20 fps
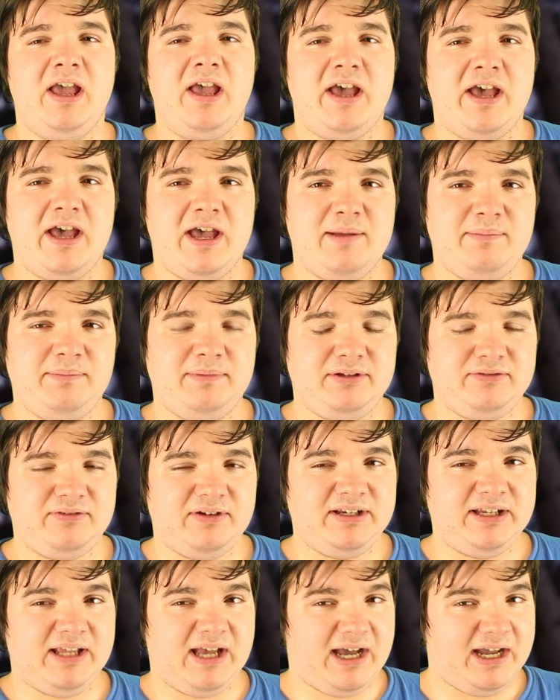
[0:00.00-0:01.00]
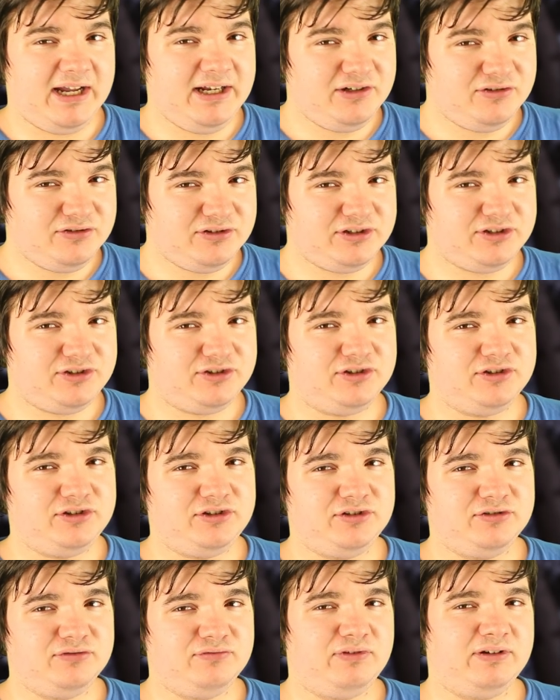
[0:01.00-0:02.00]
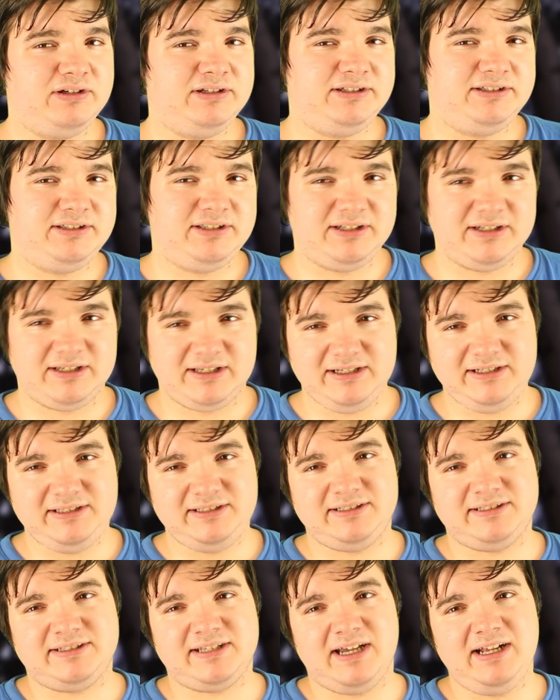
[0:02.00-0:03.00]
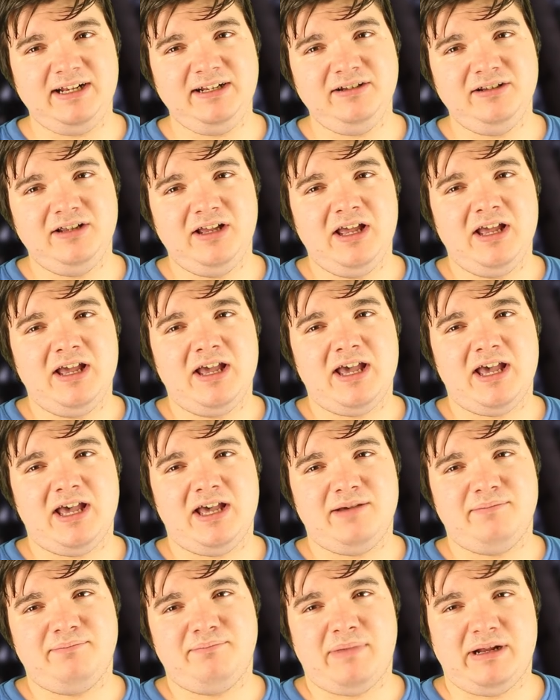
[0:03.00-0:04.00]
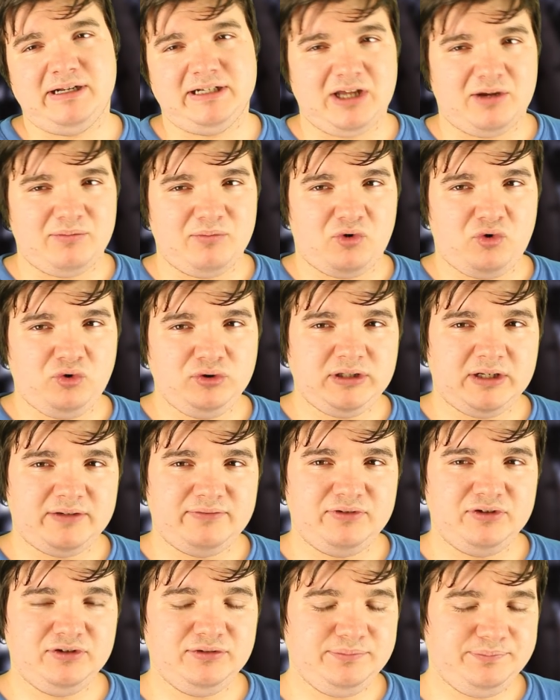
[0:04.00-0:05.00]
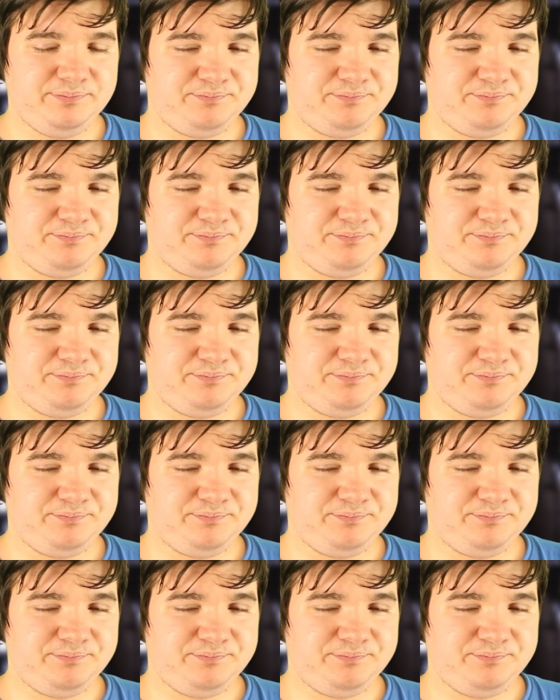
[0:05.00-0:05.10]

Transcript: Ähm, das wäre die eine Unterstützung, finde ich richtig geil. Ähm, mal Daumen hoch dafür.